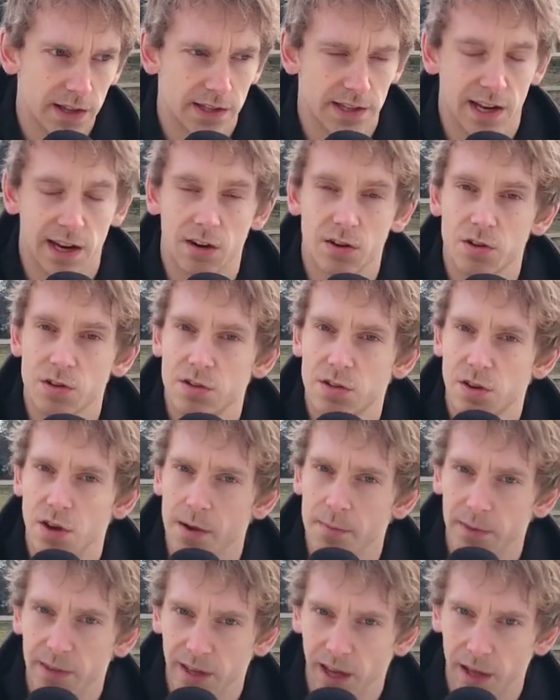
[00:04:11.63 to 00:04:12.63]
c'est quelque chose
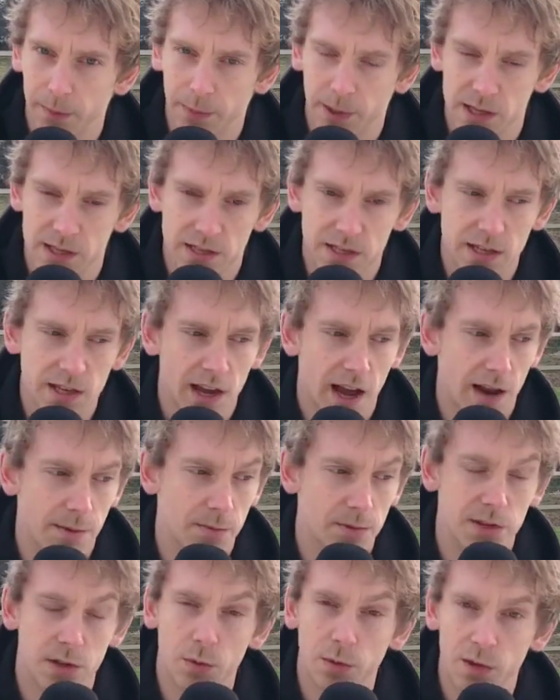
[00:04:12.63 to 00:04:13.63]
quand même très précis,
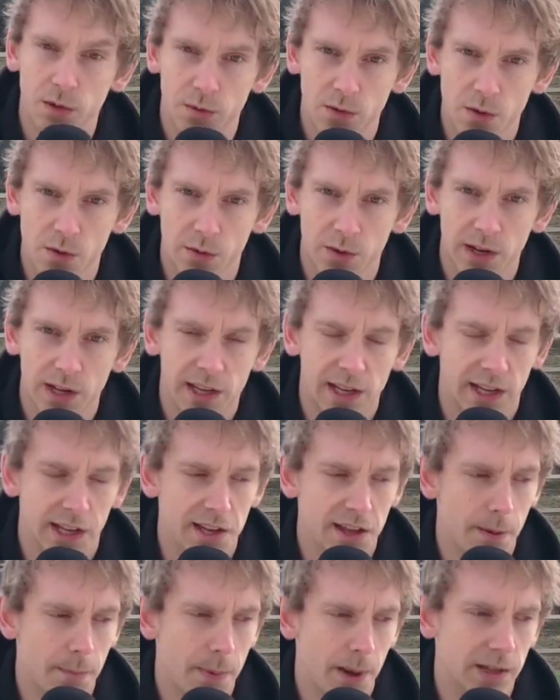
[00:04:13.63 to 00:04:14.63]
elle me dit oui ou non,
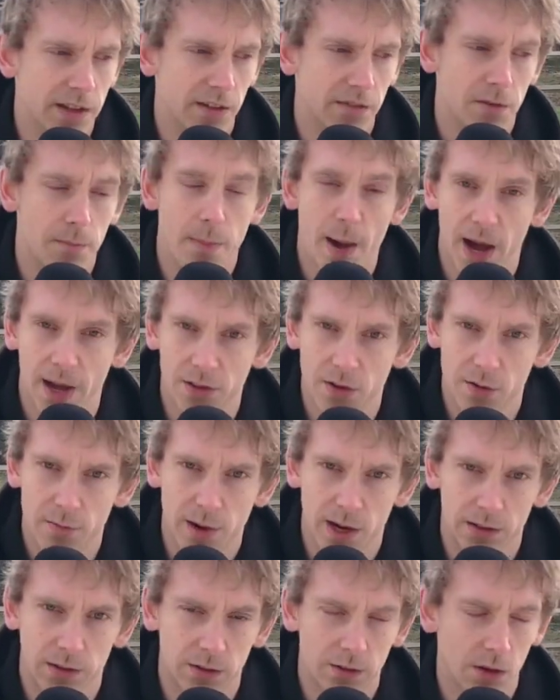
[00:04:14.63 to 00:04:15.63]
il n'y a pas d'effet
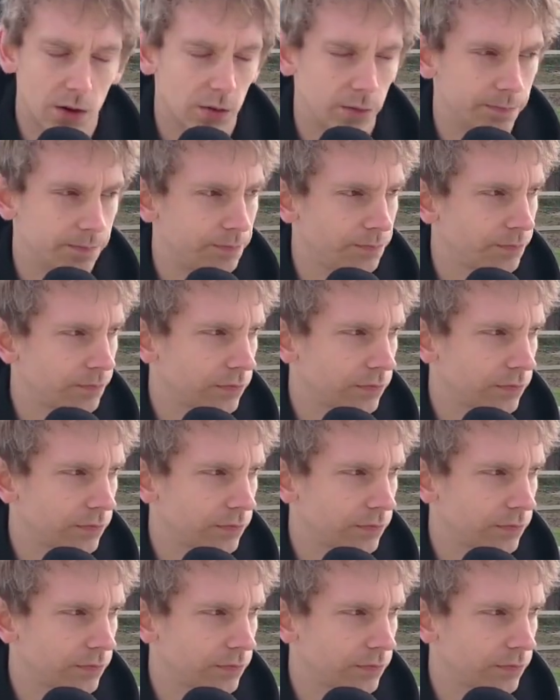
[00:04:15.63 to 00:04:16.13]
Barnum là-dedans.